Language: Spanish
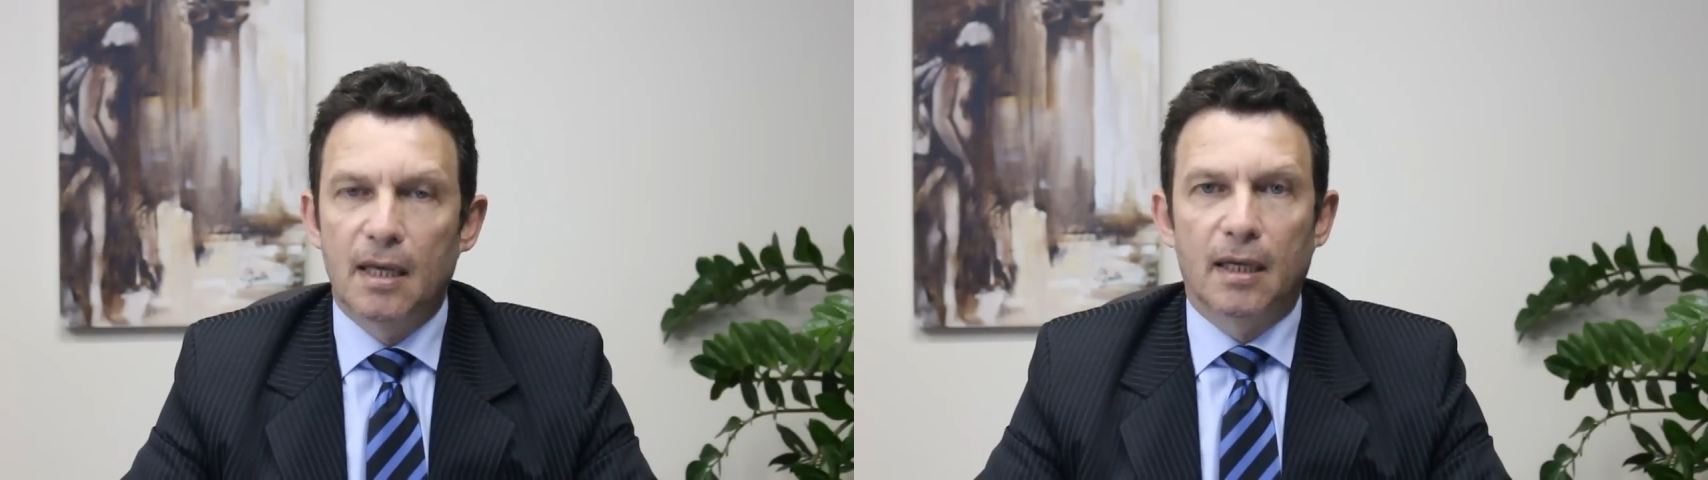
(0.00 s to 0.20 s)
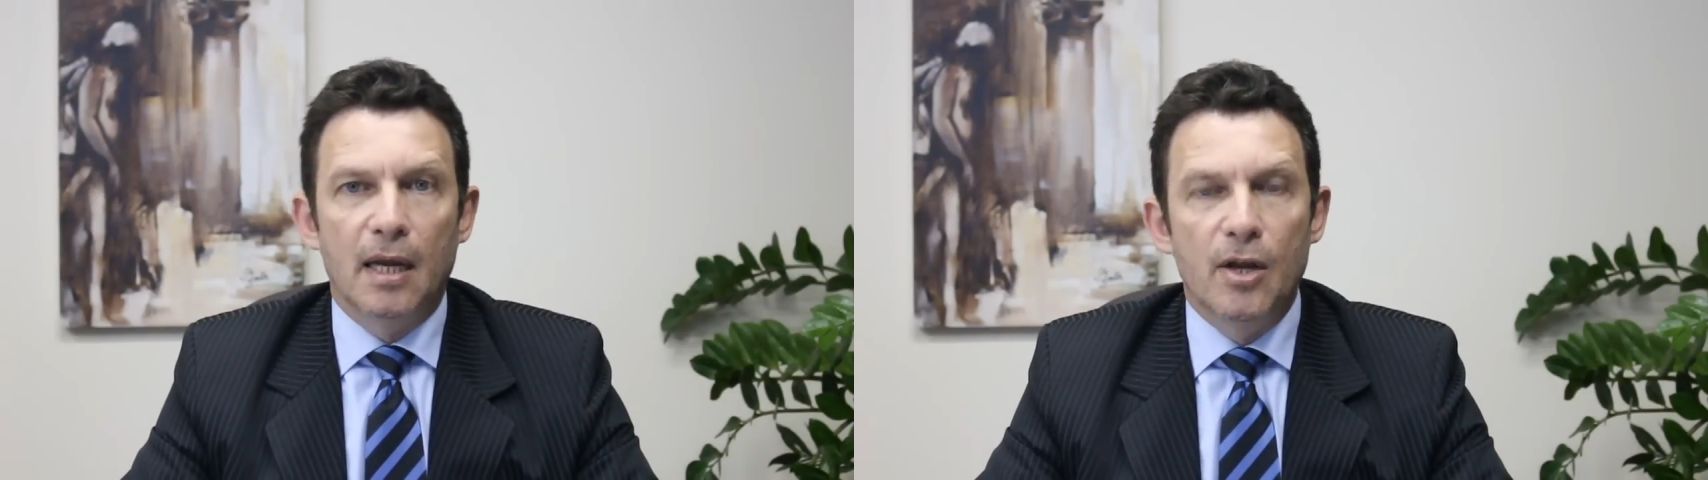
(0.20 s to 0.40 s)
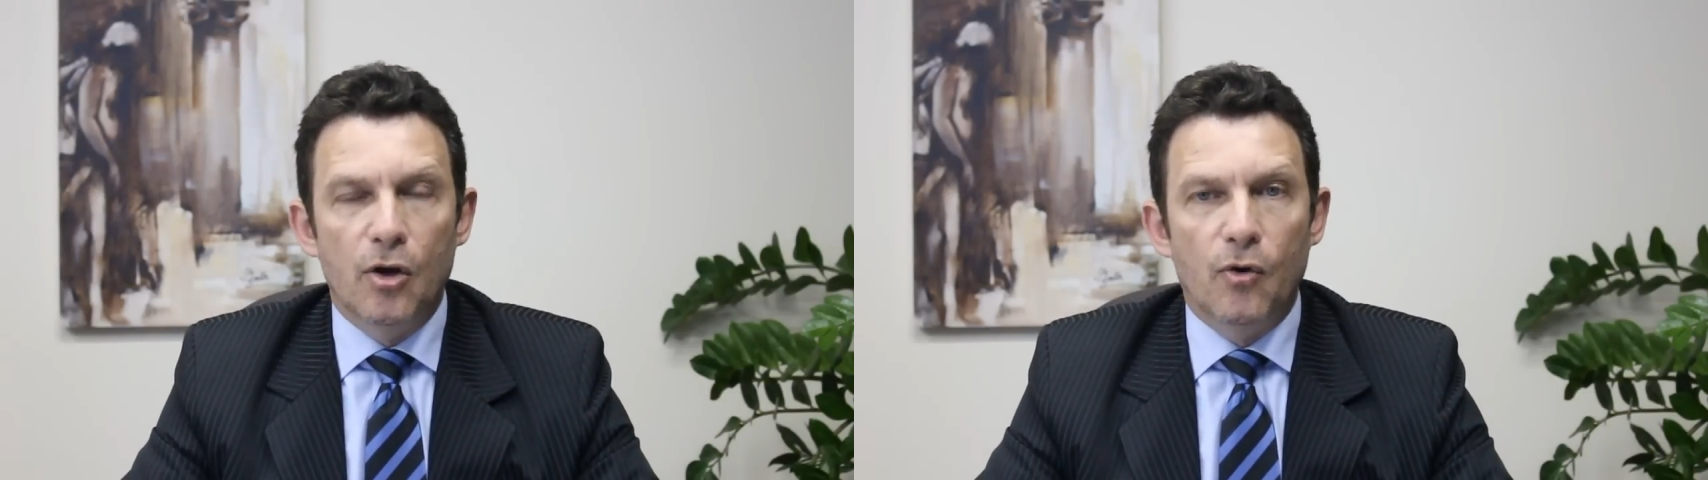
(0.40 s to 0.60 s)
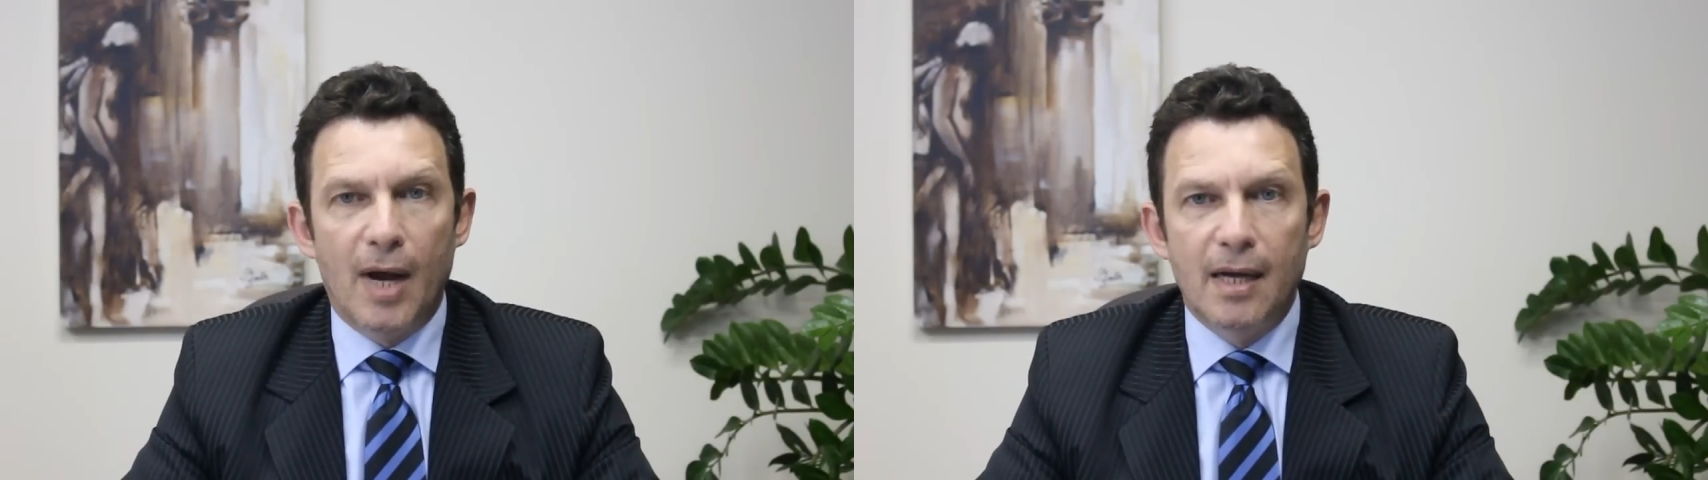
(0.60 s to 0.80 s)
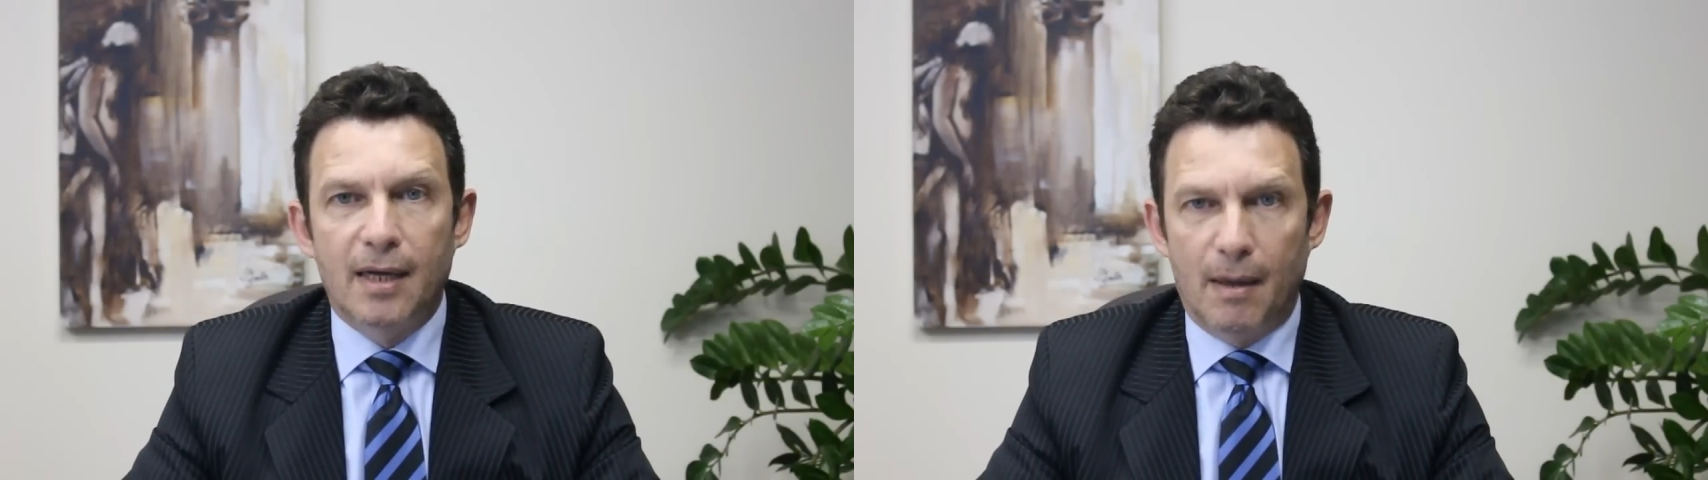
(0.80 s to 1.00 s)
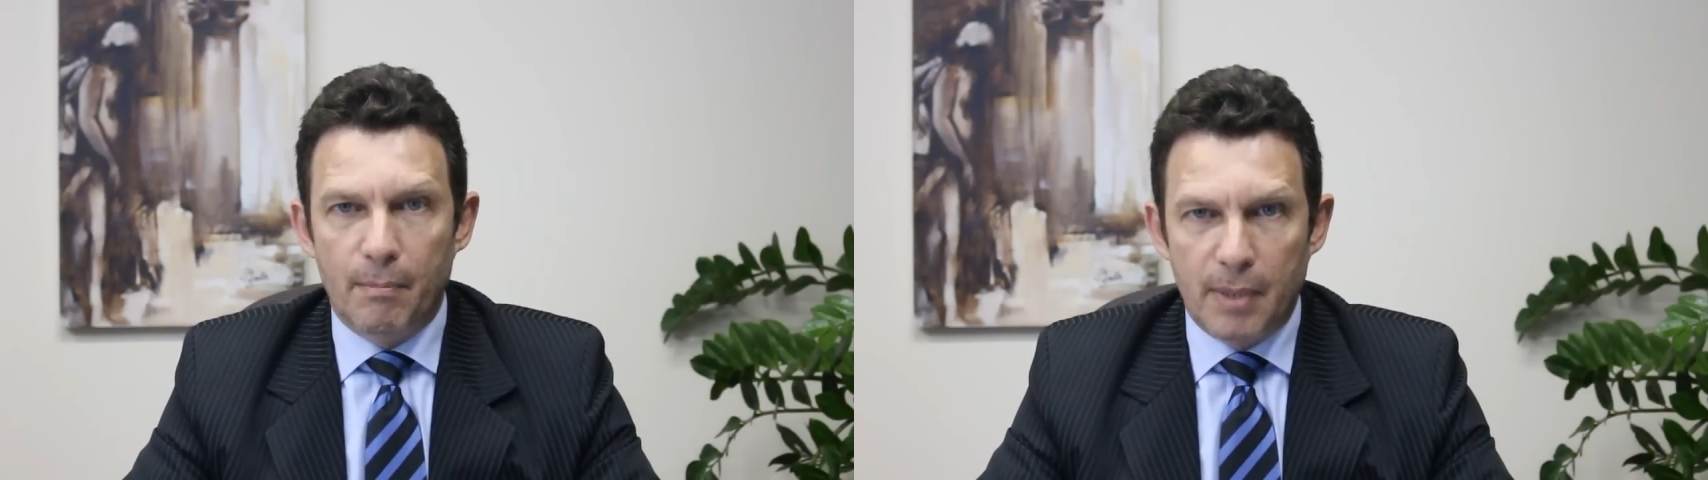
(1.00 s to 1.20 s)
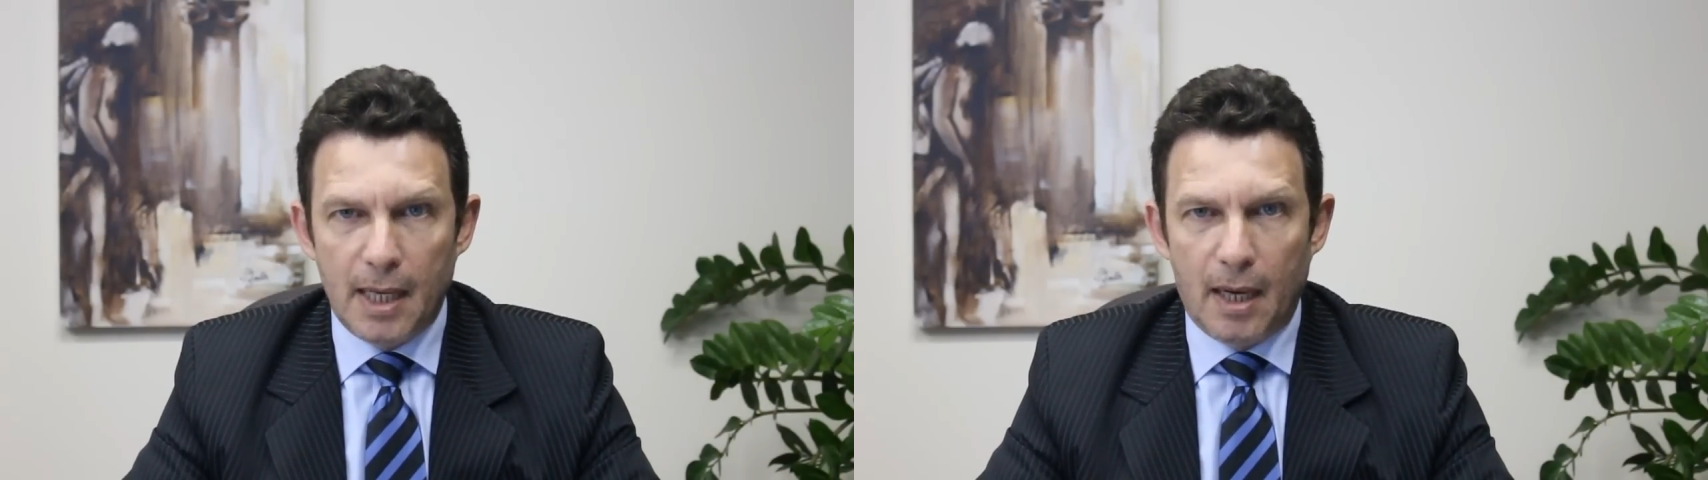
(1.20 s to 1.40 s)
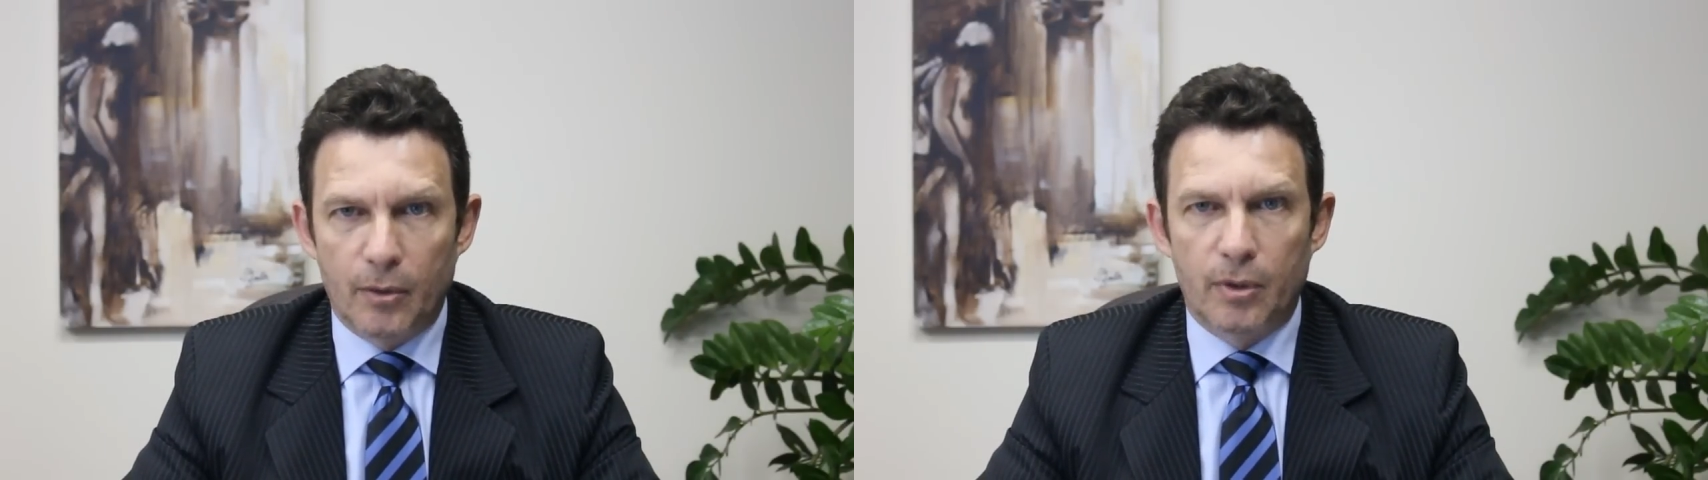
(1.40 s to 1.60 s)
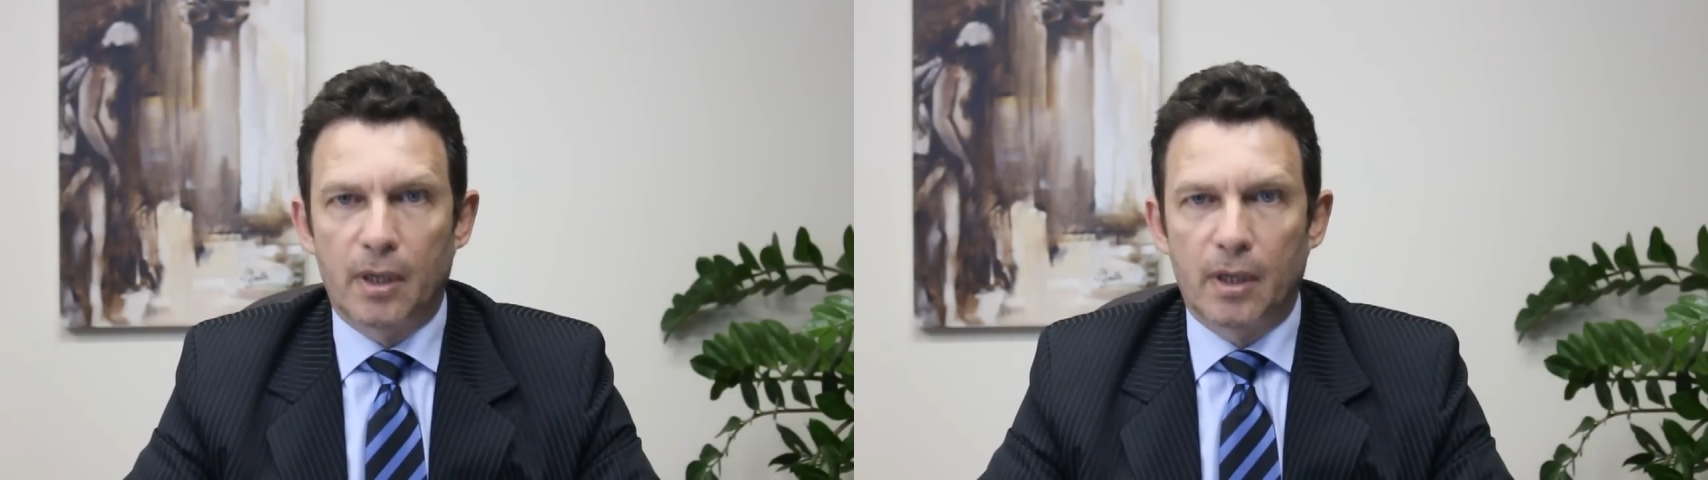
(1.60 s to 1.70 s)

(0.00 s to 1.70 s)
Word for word: que no han cambiado